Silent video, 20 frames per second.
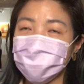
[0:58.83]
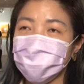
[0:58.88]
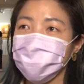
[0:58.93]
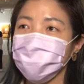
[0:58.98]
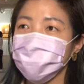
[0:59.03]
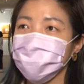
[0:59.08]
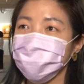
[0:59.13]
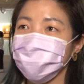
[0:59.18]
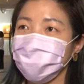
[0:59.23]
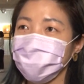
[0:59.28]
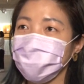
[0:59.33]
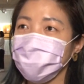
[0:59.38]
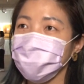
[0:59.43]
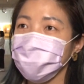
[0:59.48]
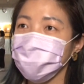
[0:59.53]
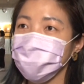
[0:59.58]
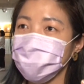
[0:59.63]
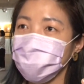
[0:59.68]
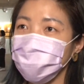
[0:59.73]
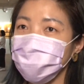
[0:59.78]
有非
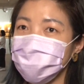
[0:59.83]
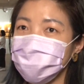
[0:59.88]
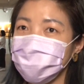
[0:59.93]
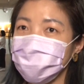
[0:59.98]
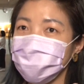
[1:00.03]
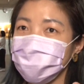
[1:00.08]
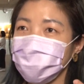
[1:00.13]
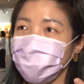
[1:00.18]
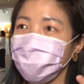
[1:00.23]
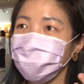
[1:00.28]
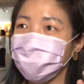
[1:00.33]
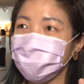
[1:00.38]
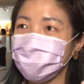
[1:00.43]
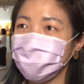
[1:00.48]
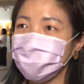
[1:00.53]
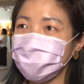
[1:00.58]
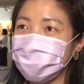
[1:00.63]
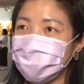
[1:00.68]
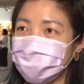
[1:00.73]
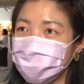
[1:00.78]
常抽象，然后比
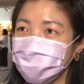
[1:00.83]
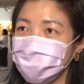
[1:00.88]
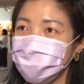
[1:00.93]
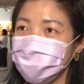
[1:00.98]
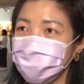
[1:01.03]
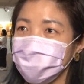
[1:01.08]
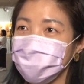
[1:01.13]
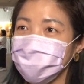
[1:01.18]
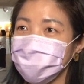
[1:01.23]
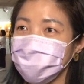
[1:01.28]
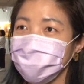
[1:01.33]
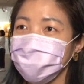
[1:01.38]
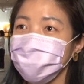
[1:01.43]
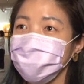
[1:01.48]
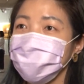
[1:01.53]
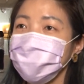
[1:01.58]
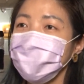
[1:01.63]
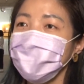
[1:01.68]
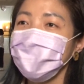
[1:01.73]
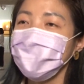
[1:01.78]
较内心深
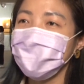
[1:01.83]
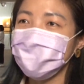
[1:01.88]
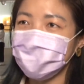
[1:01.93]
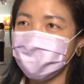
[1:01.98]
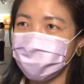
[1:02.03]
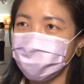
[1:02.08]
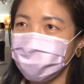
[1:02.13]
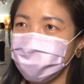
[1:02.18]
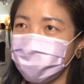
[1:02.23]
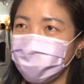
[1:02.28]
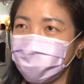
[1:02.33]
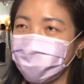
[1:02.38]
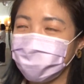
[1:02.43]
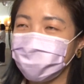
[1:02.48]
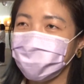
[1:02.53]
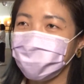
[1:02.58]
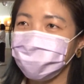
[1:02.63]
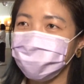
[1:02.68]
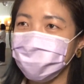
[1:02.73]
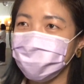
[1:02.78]
层，结合海
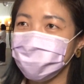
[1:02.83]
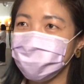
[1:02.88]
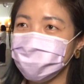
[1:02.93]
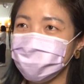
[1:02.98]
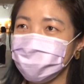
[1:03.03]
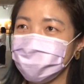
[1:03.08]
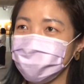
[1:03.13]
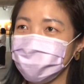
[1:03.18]
洋面的这